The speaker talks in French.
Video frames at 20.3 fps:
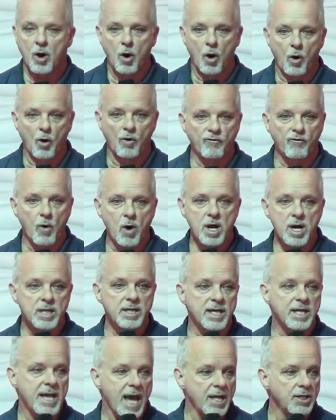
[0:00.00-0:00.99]
on voit
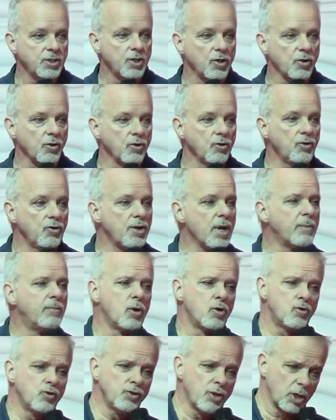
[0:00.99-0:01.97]
les gangs de rue, il y a
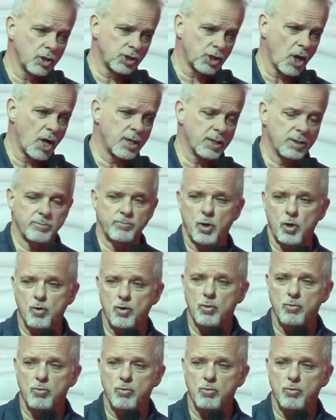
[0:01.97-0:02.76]
beaucoup de jeunes, beaucoup,